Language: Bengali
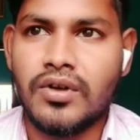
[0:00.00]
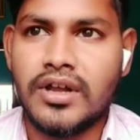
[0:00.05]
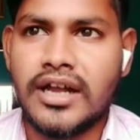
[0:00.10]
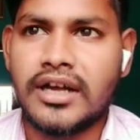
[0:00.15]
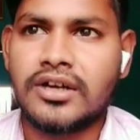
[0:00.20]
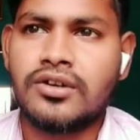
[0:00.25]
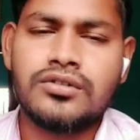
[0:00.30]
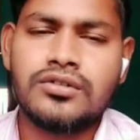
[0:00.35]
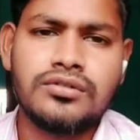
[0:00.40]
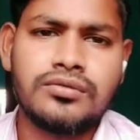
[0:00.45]

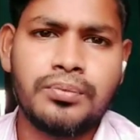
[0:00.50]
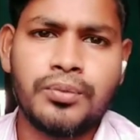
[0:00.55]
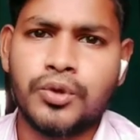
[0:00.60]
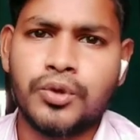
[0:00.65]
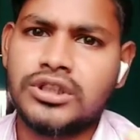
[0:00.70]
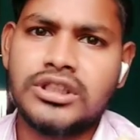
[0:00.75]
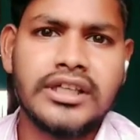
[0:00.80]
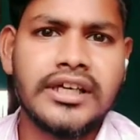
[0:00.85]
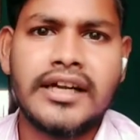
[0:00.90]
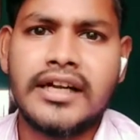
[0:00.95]
এখন
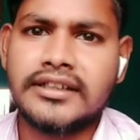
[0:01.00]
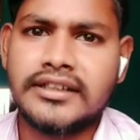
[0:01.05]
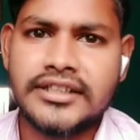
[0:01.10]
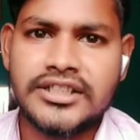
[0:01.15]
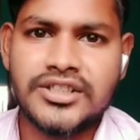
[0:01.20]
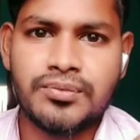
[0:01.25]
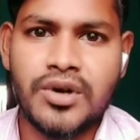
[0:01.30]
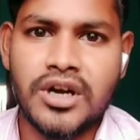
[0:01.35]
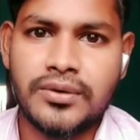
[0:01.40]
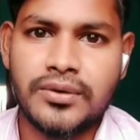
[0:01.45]
প্রত্যেকের হাতে
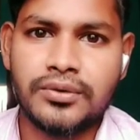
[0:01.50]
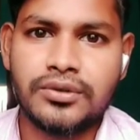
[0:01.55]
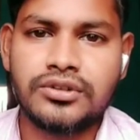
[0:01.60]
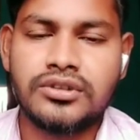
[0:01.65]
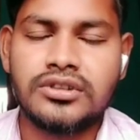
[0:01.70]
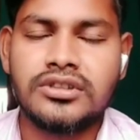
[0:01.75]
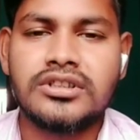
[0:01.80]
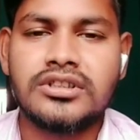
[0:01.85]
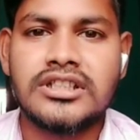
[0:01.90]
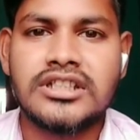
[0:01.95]
স্মার্টফোন
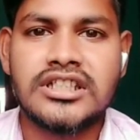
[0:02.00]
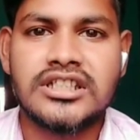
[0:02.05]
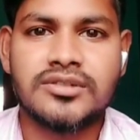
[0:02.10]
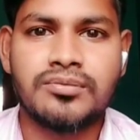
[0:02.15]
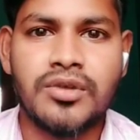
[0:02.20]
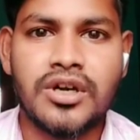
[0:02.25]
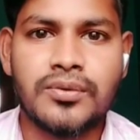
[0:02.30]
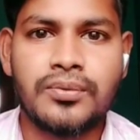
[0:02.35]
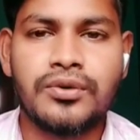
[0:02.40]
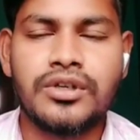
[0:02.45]

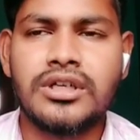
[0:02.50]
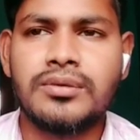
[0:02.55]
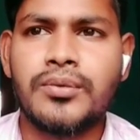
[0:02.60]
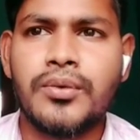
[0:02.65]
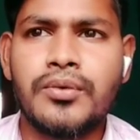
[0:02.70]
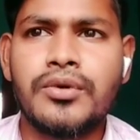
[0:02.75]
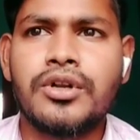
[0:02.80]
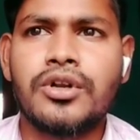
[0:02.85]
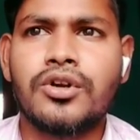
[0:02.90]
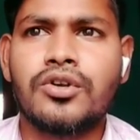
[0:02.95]
স্মার্টফোনে
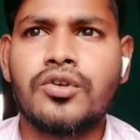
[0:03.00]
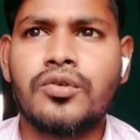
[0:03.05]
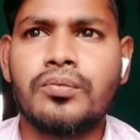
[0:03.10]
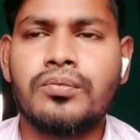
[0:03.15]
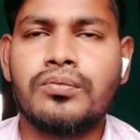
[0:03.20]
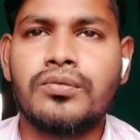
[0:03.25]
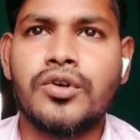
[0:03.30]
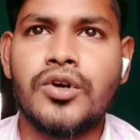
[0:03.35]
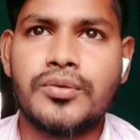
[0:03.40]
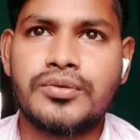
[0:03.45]
বিভিন্ন রকম
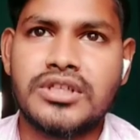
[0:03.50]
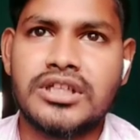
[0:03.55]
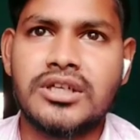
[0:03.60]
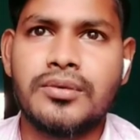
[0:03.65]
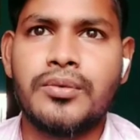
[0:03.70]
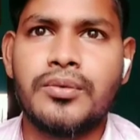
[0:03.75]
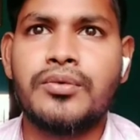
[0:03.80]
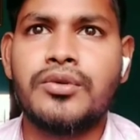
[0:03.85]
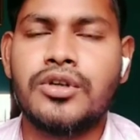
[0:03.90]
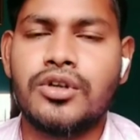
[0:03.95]
ওয়েবসাইটে
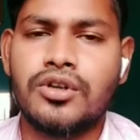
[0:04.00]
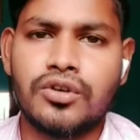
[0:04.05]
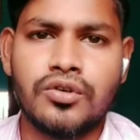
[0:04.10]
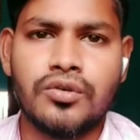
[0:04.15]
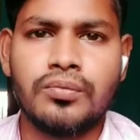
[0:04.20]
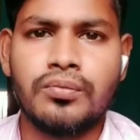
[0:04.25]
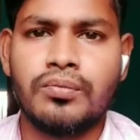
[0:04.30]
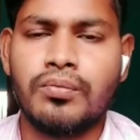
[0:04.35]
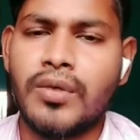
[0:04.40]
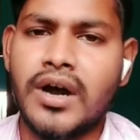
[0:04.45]
বিভিন্ন রকম
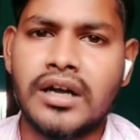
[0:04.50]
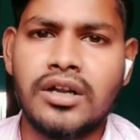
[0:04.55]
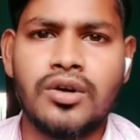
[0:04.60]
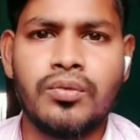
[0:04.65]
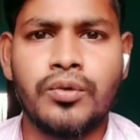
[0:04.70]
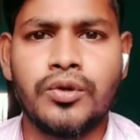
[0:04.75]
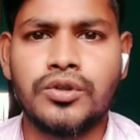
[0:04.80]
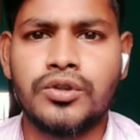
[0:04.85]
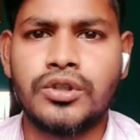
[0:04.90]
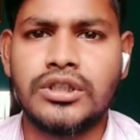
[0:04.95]
ভালো
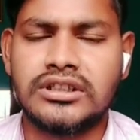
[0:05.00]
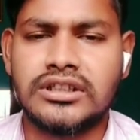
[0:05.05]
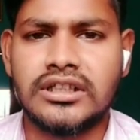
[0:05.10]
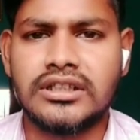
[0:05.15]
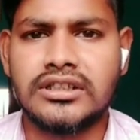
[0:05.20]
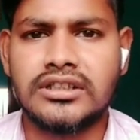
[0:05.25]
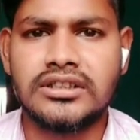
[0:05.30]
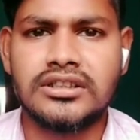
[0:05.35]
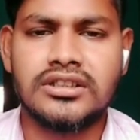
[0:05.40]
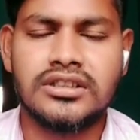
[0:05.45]
মন্দ
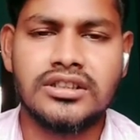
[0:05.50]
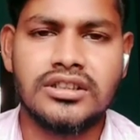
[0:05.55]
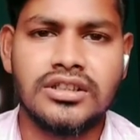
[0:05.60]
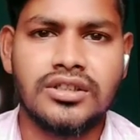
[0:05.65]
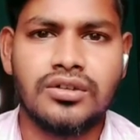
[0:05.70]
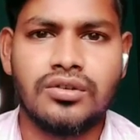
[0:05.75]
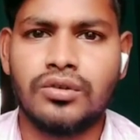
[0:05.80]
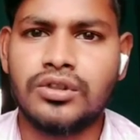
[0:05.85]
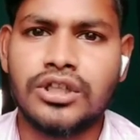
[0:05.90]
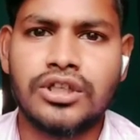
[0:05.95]
ইত্যাদি
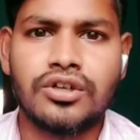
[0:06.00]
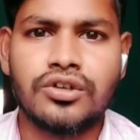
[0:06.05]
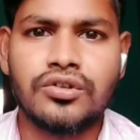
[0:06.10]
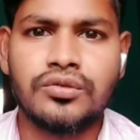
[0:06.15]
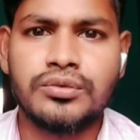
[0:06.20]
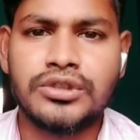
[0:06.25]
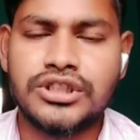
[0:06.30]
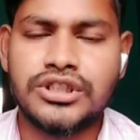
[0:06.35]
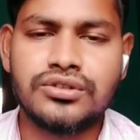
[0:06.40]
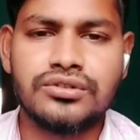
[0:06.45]
অনেক রকম
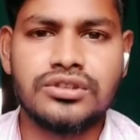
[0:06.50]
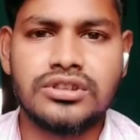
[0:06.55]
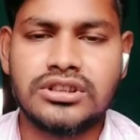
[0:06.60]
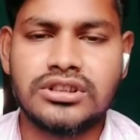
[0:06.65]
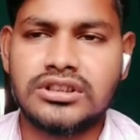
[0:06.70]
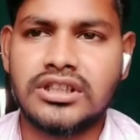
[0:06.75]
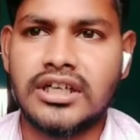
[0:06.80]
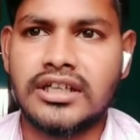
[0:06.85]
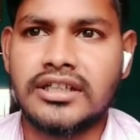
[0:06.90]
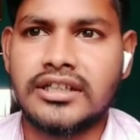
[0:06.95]
কিছু
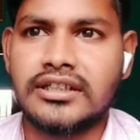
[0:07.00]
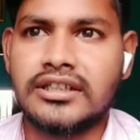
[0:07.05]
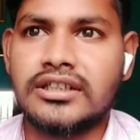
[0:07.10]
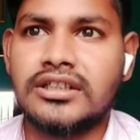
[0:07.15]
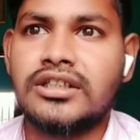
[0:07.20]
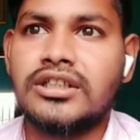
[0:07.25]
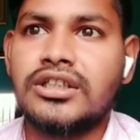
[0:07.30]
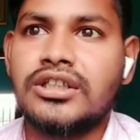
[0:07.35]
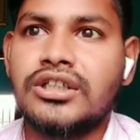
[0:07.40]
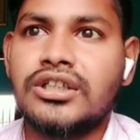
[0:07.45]
ছাড়া থাকে
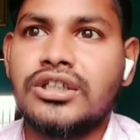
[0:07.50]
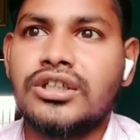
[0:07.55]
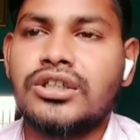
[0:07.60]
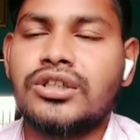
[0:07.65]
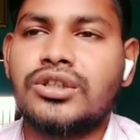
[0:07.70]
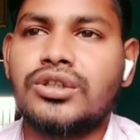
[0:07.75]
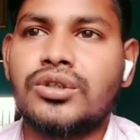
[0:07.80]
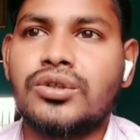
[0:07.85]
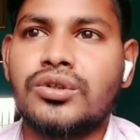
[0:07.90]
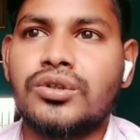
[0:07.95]

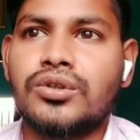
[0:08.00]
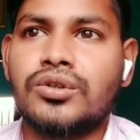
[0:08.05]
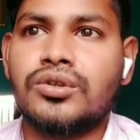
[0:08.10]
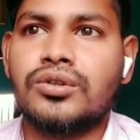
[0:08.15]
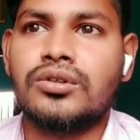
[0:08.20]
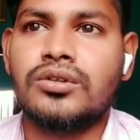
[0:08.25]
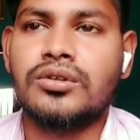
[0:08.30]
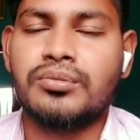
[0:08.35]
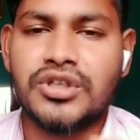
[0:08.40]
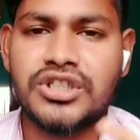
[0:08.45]
তো
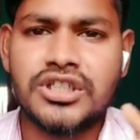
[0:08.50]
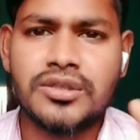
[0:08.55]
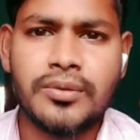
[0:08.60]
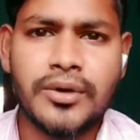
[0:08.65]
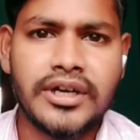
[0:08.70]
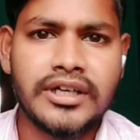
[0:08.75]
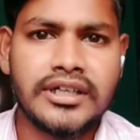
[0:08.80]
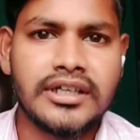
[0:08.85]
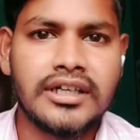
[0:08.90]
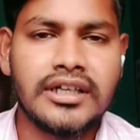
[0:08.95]
বেশিরভাগ
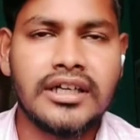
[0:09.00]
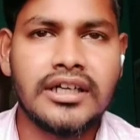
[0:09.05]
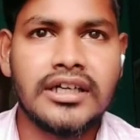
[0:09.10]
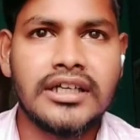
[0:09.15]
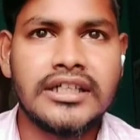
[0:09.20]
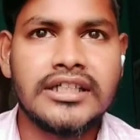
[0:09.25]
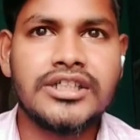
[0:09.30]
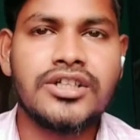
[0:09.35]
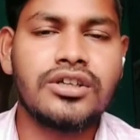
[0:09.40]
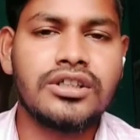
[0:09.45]
এটা
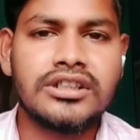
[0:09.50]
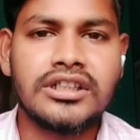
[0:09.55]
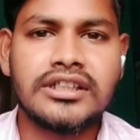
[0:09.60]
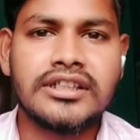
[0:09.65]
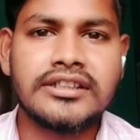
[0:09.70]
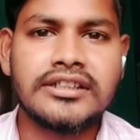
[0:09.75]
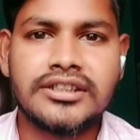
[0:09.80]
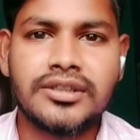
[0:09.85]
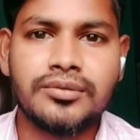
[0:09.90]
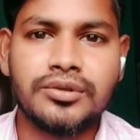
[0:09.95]
ইয়ংদের
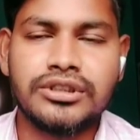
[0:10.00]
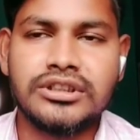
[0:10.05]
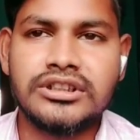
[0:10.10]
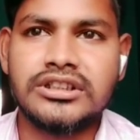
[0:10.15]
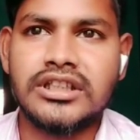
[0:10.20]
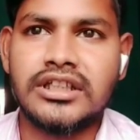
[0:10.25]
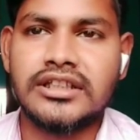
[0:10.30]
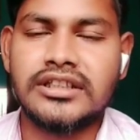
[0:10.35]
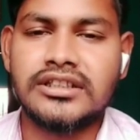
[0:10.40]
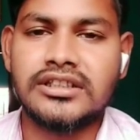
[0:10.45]
ক্ষেত্রে বলছি
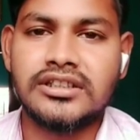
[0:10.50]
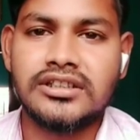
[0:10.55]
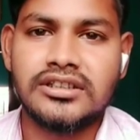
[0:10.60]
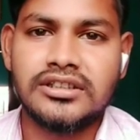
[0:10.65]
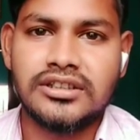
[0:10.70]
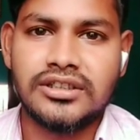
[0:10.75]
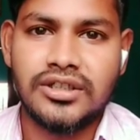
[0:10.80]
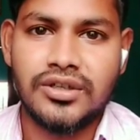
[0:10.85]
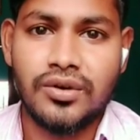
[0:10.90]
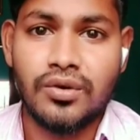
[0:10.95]
আর কি
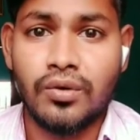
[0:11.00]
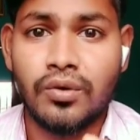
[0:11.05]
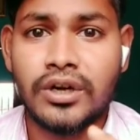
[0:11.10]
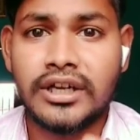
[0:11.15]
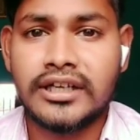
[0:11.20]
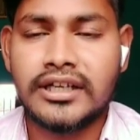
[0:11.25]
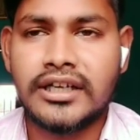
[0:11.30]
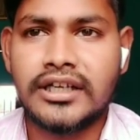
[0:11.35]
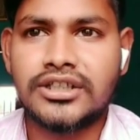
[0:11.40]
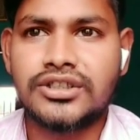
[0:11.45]

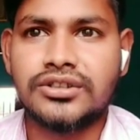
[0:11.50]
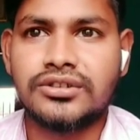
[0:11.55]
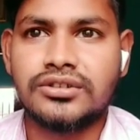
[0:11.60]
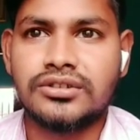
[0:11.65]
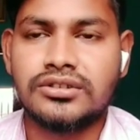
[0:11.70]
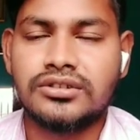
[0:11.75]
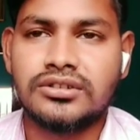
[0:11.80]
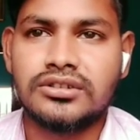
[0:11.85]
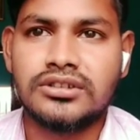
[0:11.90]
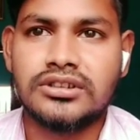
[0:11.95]
অনেকে আছেও
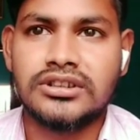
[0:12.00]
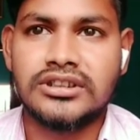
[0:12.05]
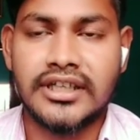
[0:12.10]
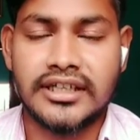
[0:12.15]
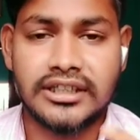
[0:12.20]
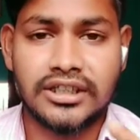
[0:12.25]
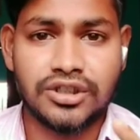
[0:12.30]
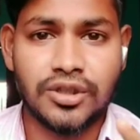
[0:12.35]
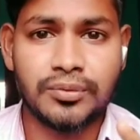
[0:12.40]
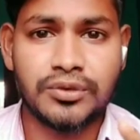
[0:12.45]
যে
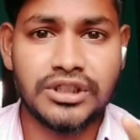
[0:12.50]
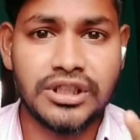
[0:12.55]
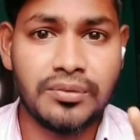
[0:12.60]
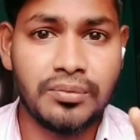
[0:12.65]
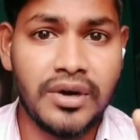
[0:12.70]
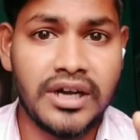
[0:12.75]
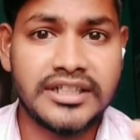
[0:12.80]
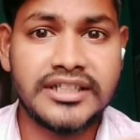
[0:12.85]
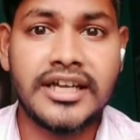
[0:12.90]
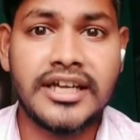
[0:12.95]
একটা সবথেকে
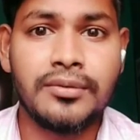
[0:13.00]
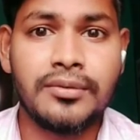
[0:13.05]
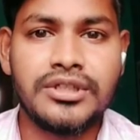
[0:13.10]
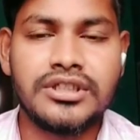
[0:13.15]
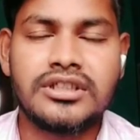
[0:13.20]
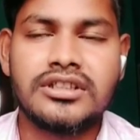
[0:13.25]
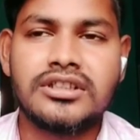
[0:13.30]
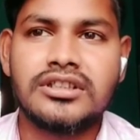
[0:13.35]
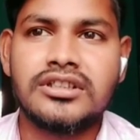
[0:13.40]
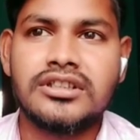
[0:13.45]
বাজে হ্যাবিট
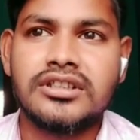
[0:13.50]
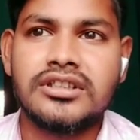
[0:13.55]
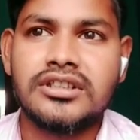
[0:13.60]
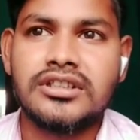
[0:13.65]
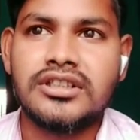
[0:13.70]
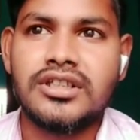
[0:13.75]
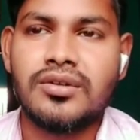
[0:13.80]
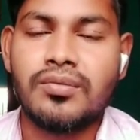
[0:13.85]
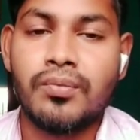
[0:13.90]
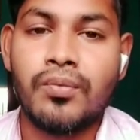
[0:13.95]

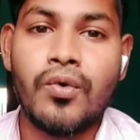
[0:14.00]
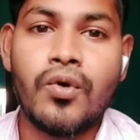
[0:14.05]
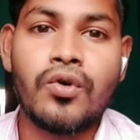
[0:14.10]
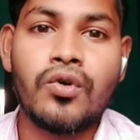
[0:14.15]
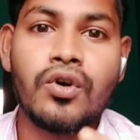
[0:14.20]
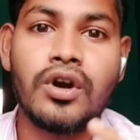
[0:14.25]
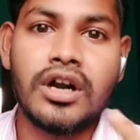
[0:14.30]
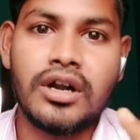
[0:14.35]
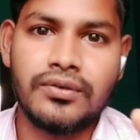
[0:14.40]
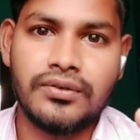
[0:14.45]

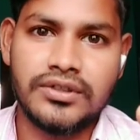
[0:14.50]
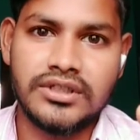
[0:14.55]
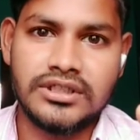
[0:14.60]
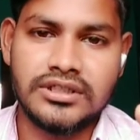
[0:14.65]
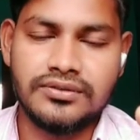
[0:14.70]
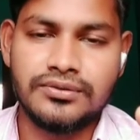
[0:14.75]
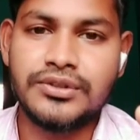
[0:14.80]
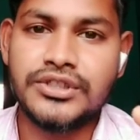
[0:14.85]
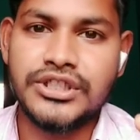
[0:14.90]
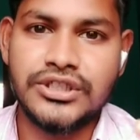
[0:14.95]
পর্নোগ্রাফি
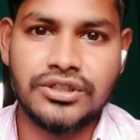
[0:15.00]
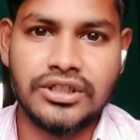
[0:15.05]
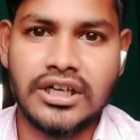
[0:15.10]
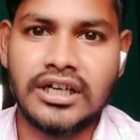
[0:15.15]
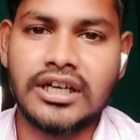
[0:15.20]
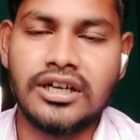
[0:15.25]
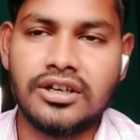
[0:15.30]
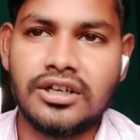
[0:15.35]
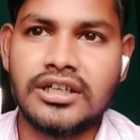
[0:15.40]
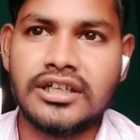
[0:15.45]
ভিডিও
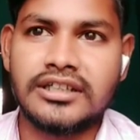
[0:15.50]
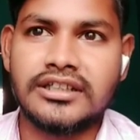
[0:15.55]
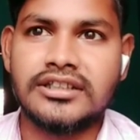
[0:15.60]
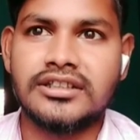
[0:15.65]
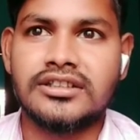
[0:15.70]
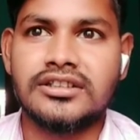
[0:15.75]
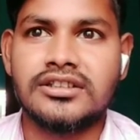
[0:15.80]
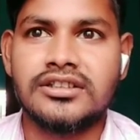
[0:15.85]
দেখা হয় আর কি